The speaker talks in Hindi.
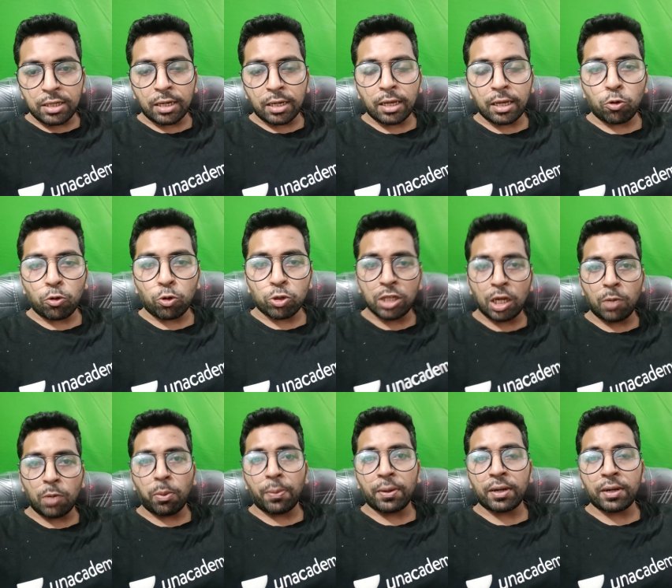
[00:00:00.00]
ईयर के
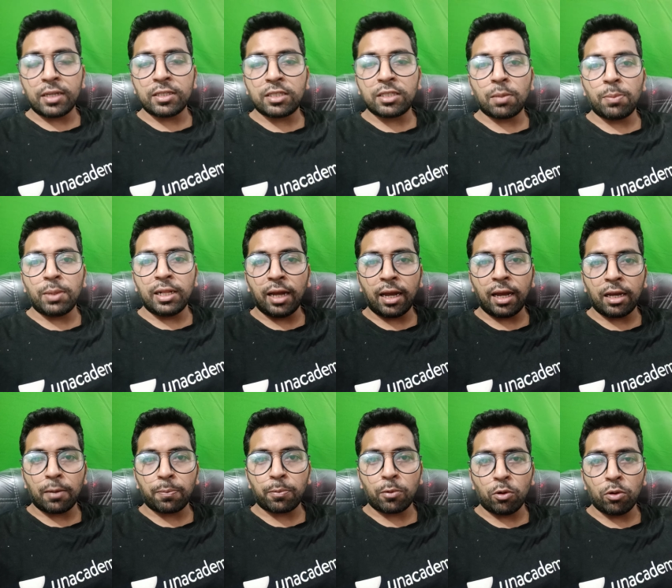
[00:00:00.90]
क्वेश्चन पेपर कहीं से मिल जाएँ
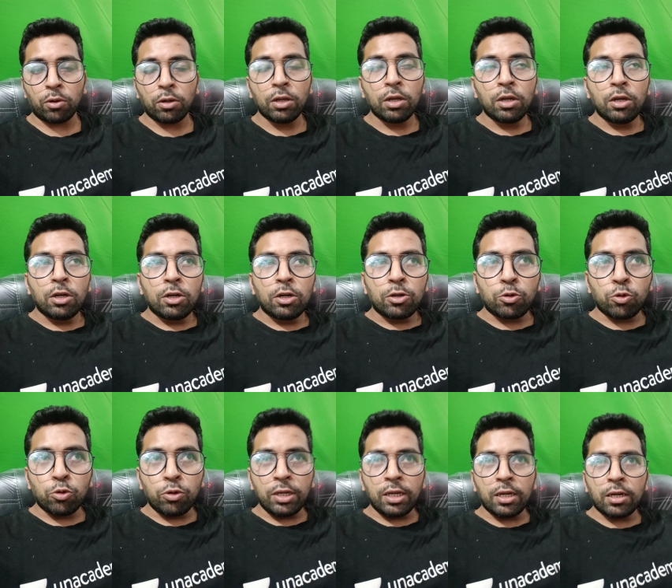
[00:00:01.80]
आपको
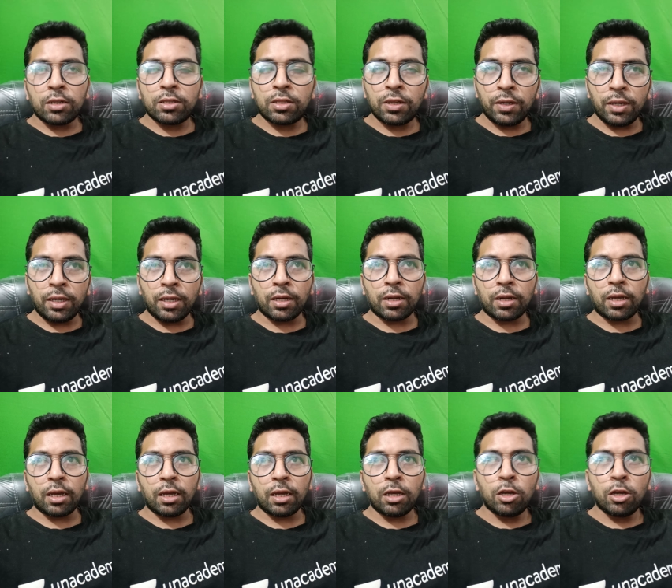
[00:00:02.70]
टू ईयर थ्री ईयर
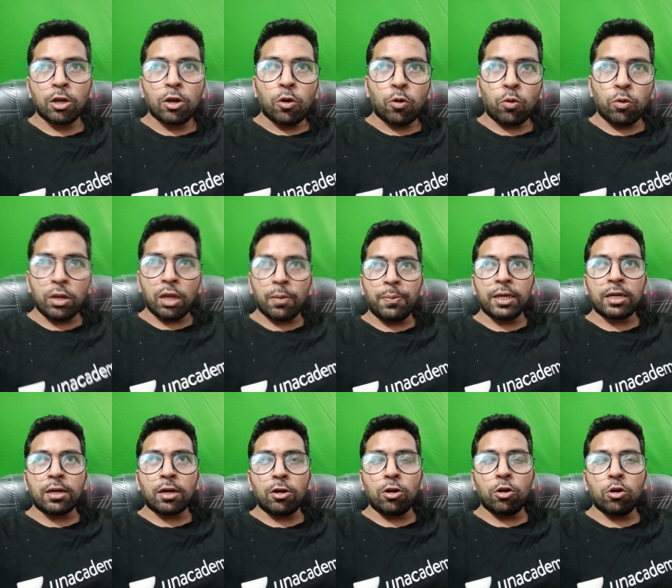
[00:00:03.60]
के उन्हें भी
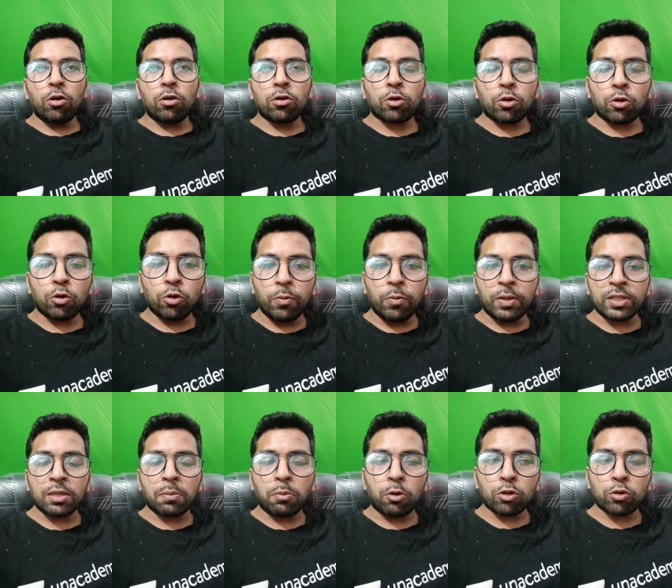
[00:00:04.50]
कर लो क्योंकि उनमें
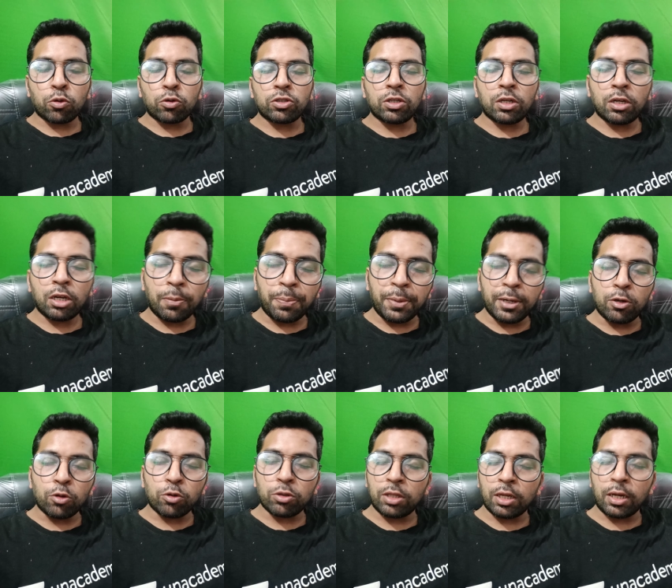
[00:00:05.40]
से बहुत क्वेश्चन रिपीट
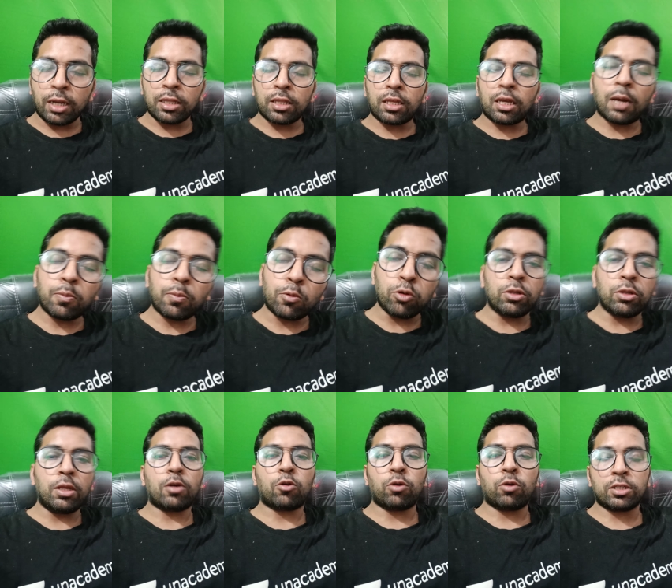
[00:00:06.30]
होते रहते हैं आप खुद
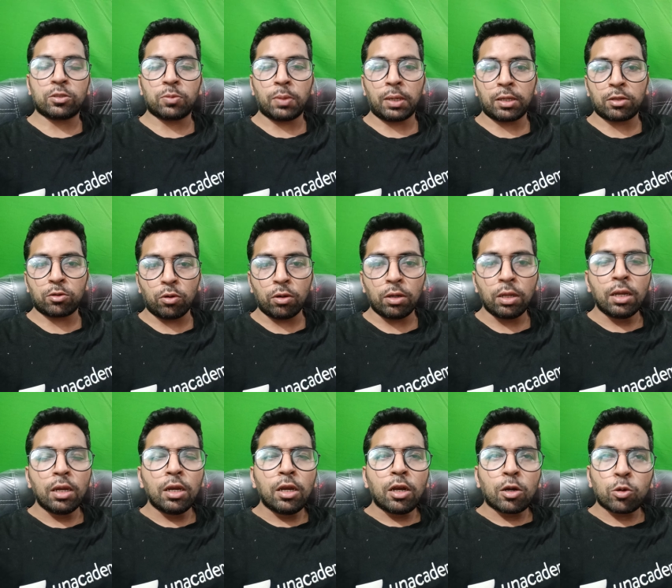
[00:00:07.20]
देखोगे इस बात को
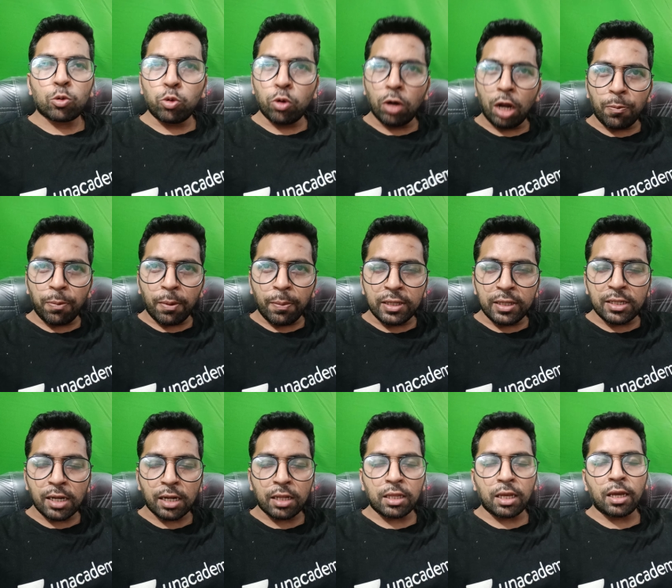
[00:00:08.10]
गूगल पे मिल
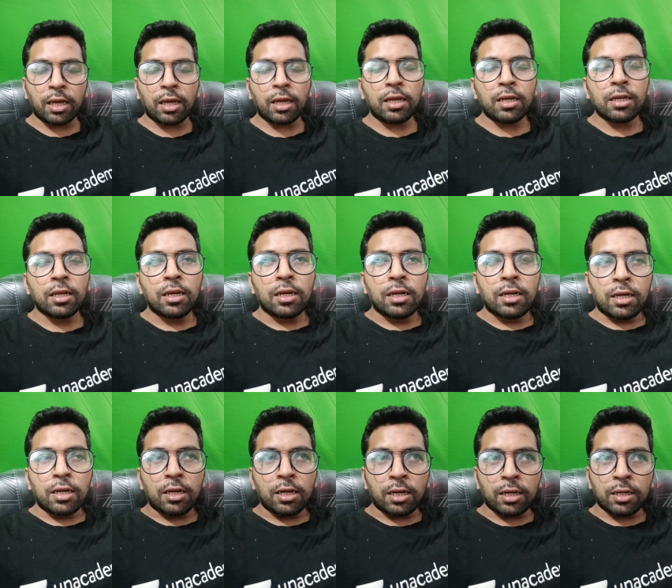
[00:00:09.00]
सकते
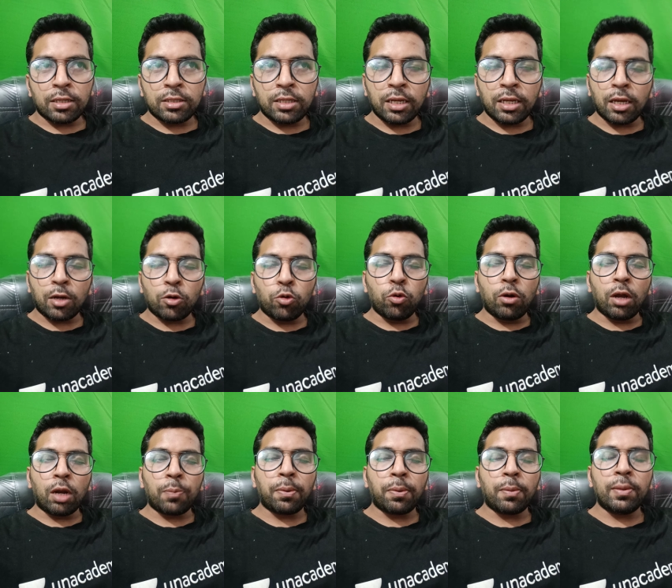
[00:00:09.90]
हैं ठीक है
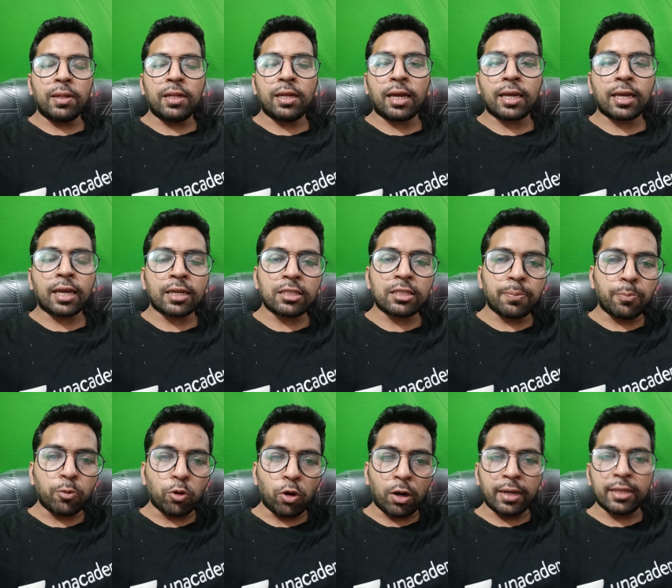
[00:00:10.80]
गूगल पे मिल जाएंगे किसी
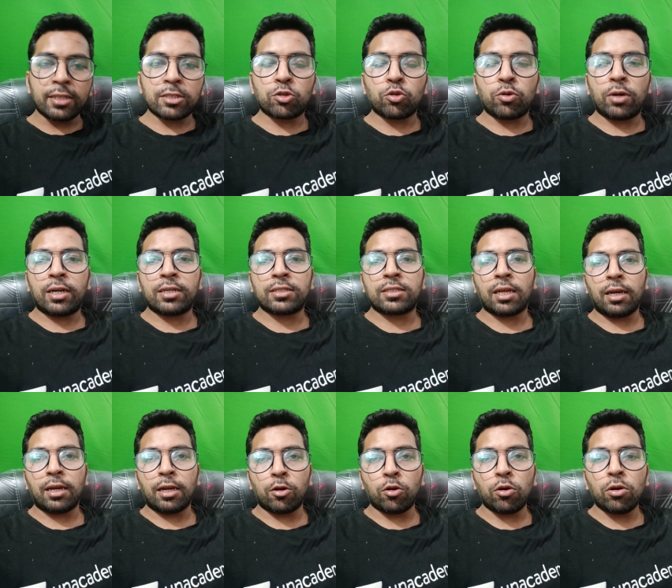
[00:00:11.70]
पुराने स्टूडेंट से
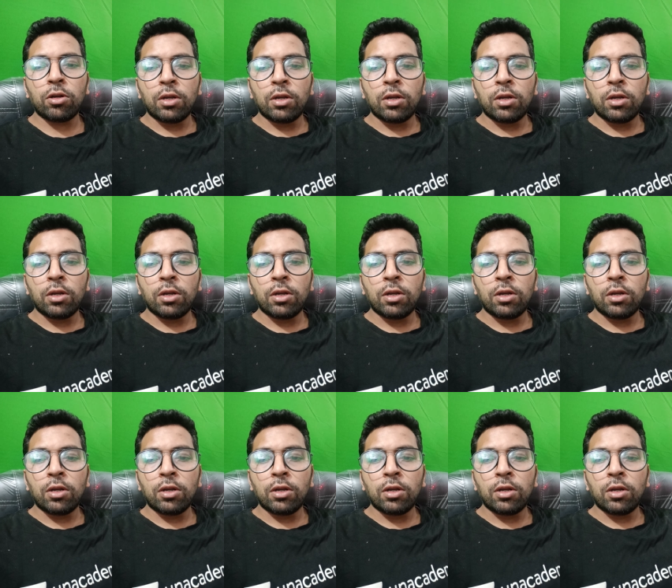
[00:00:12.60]
ले लो